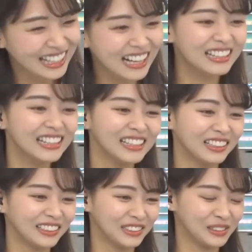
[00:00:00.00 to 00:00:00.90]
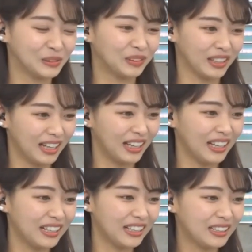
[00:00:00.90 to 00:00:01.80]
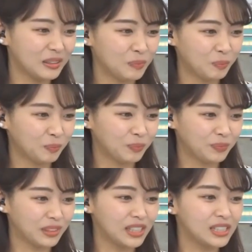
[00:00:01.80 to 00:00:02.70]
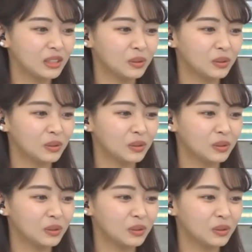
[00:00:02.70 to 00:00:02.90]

なんでなんでしょうねうんいざ